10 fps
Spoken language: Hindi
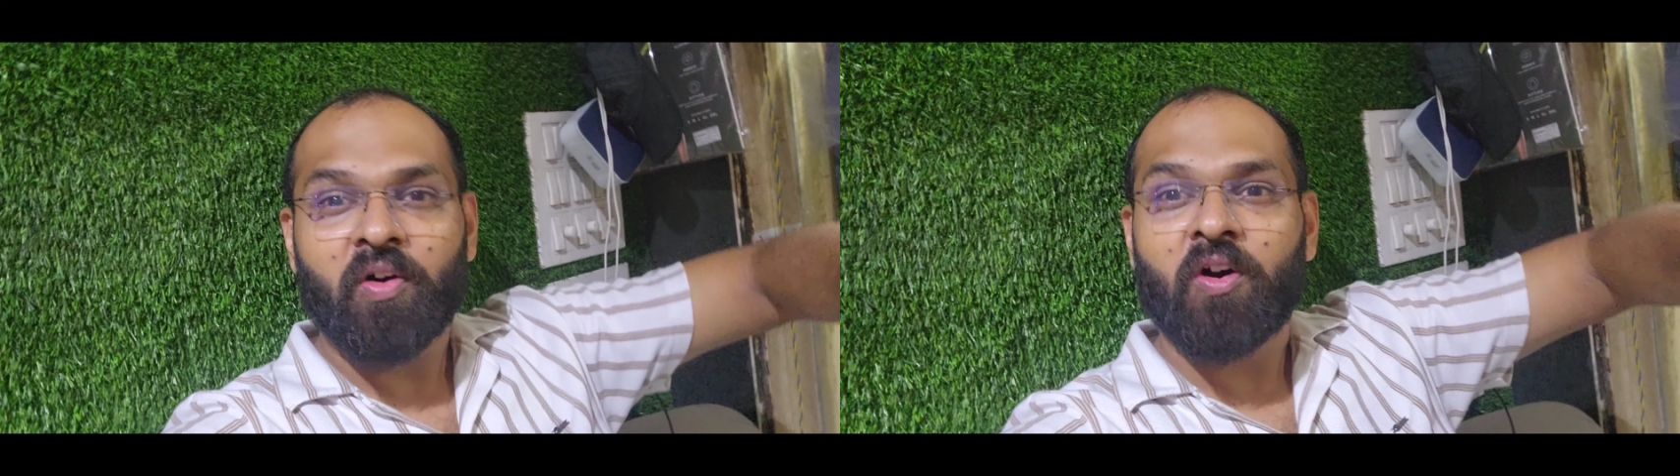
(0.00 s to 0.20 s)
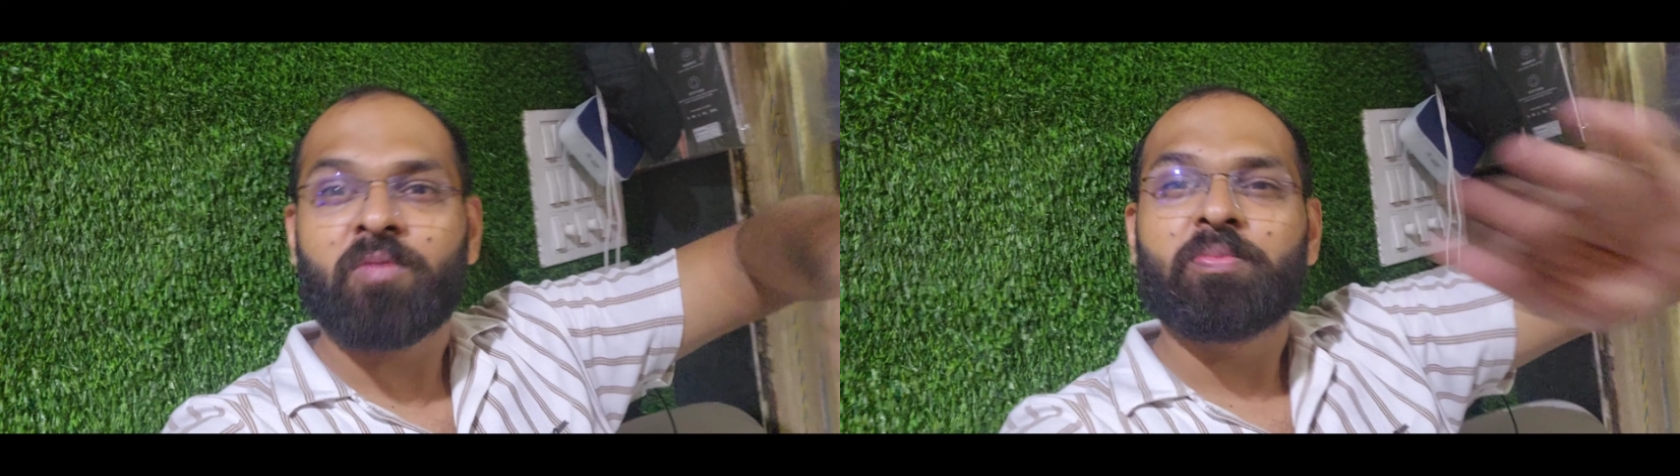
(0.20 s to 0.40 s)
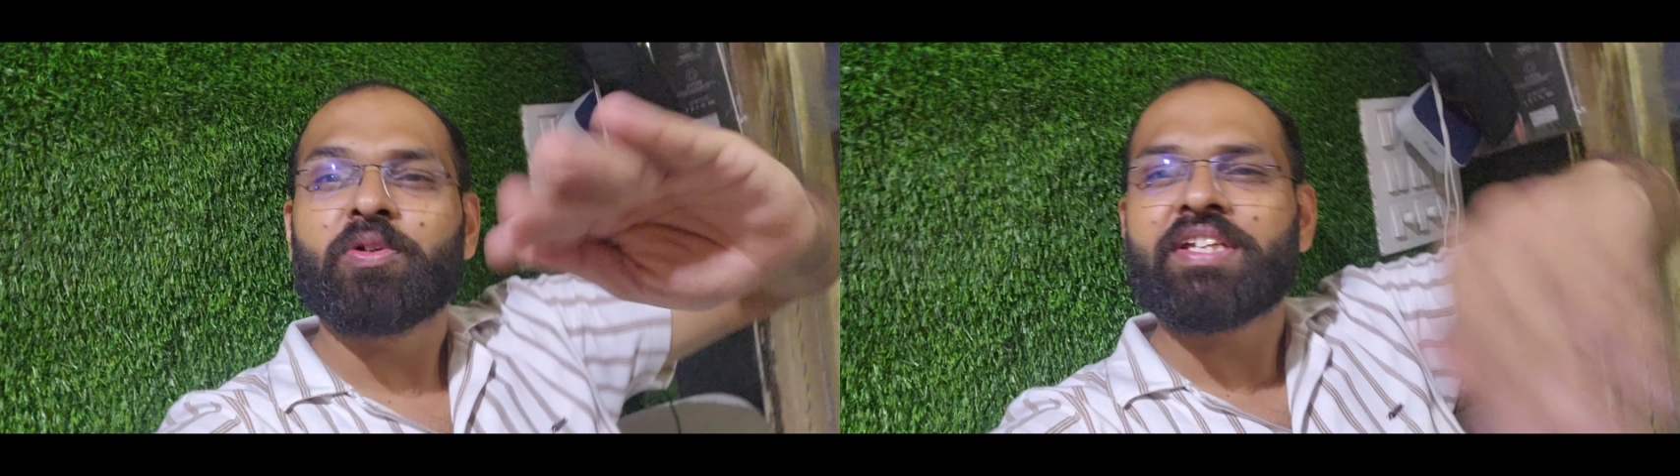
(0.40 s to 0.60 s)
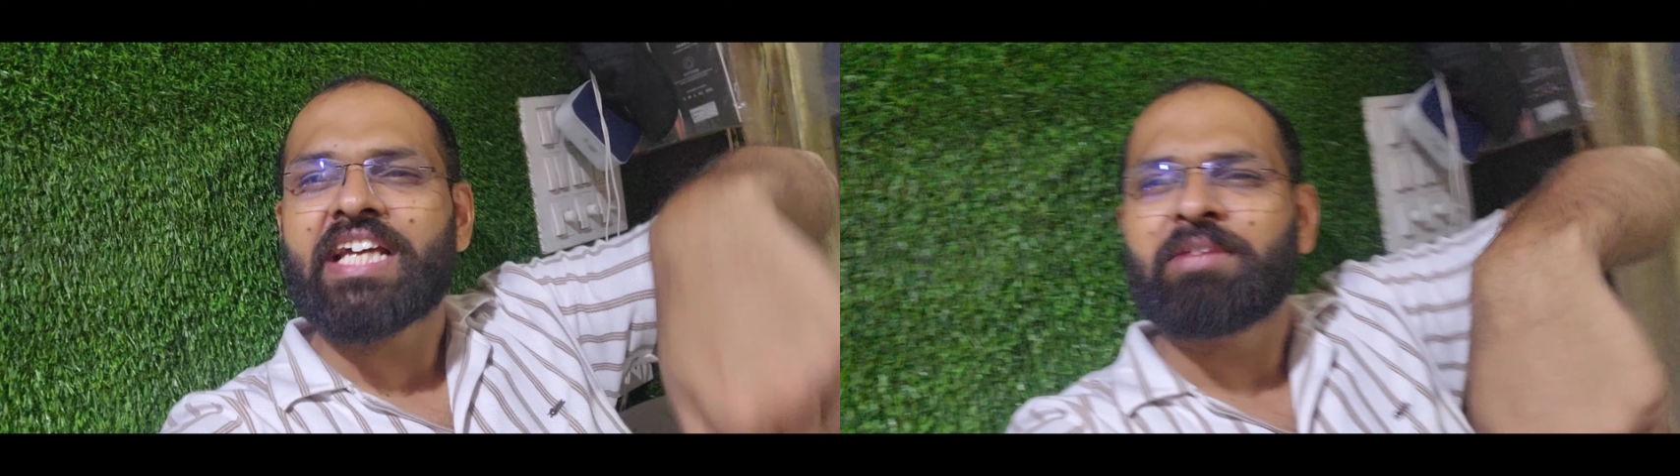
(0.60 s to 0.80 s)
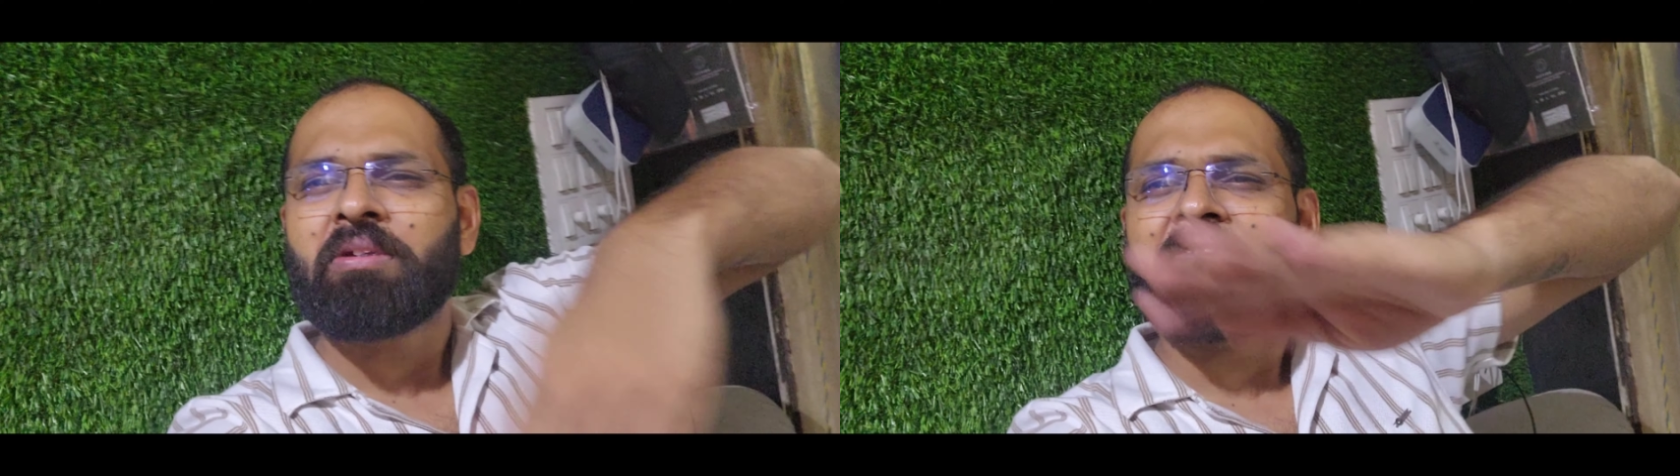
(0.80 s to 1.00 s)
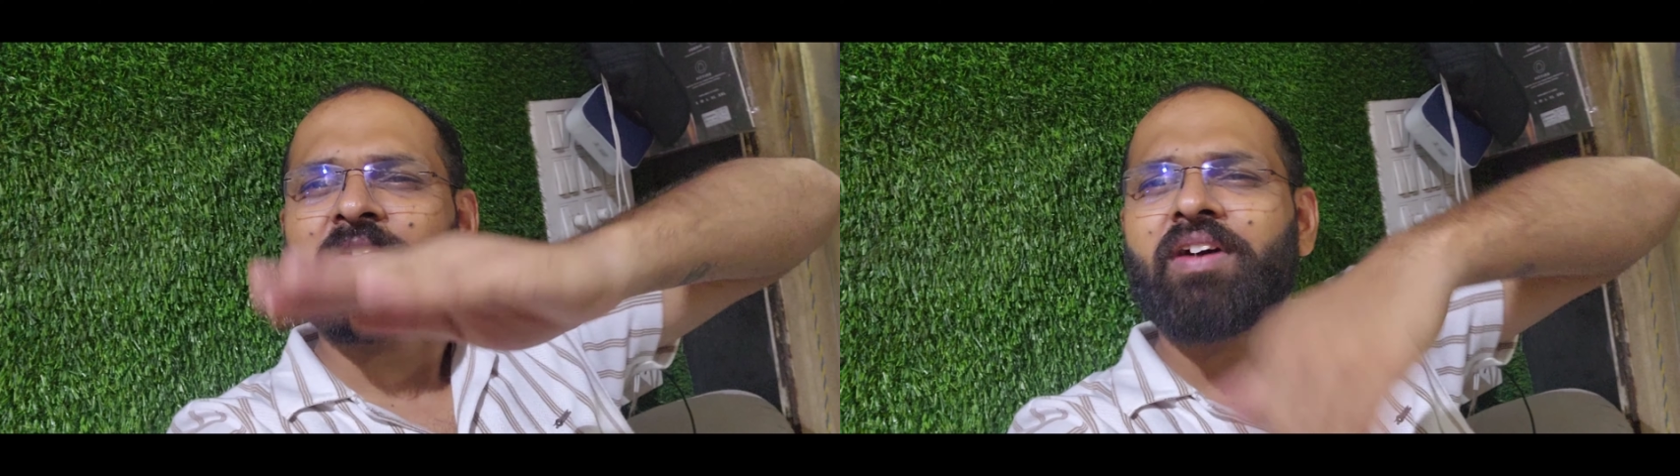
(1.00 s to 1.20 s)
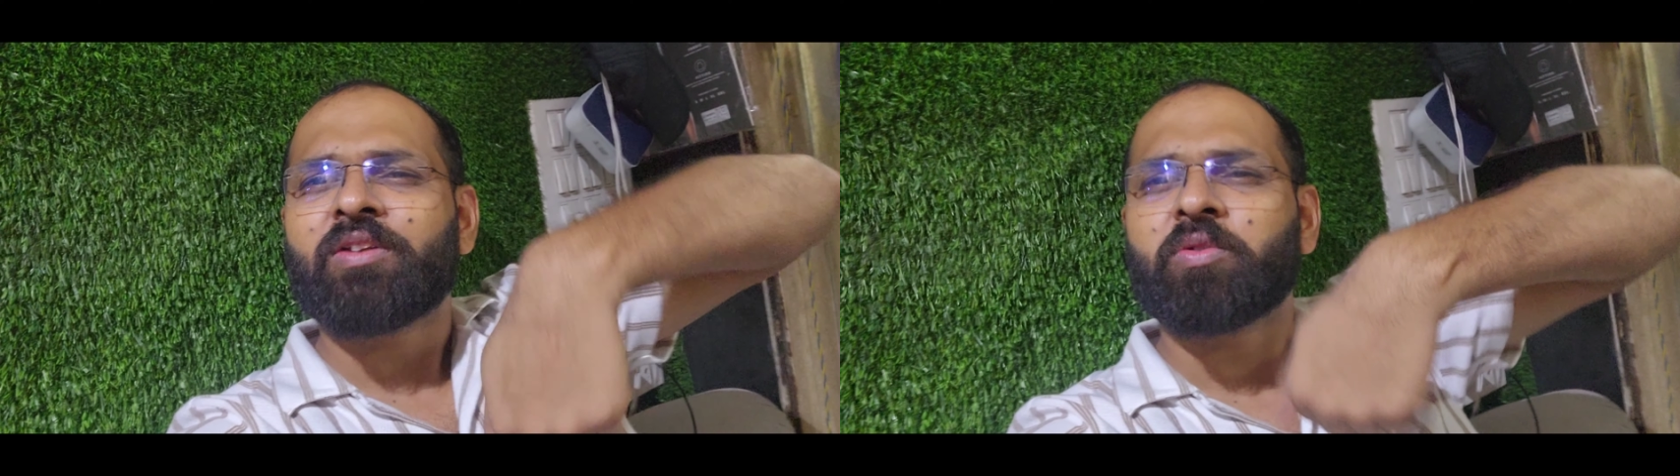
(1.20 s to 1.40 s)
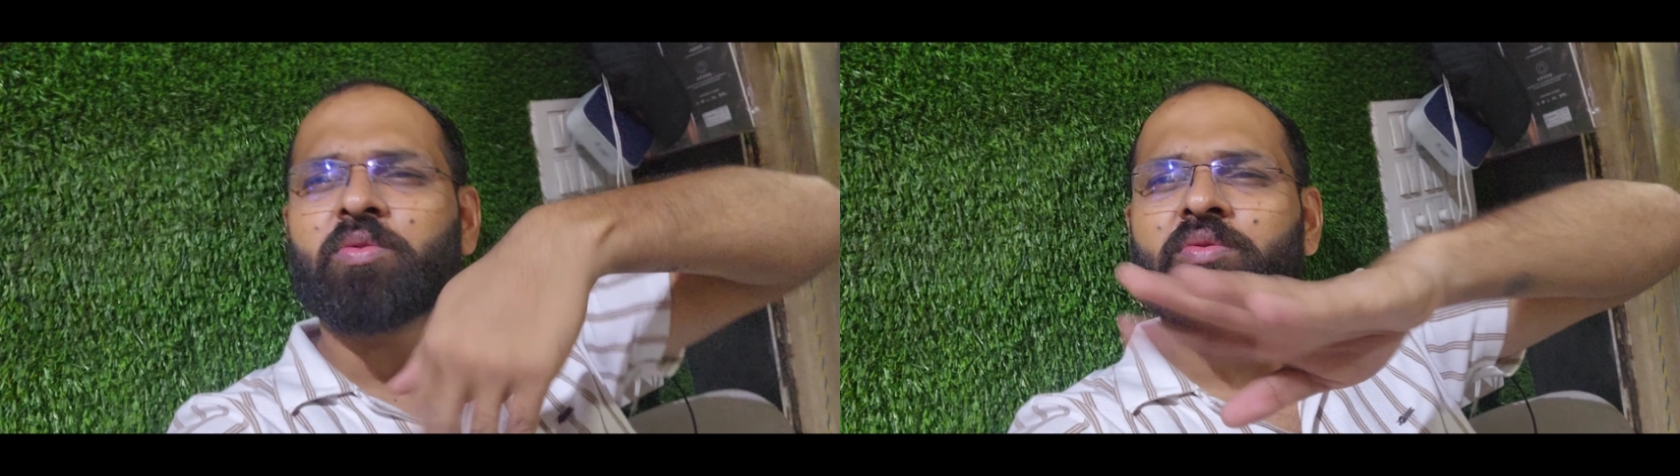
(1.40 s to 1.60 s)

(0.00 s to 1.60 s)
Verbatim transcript: और पूरी छत पे फिरवा दो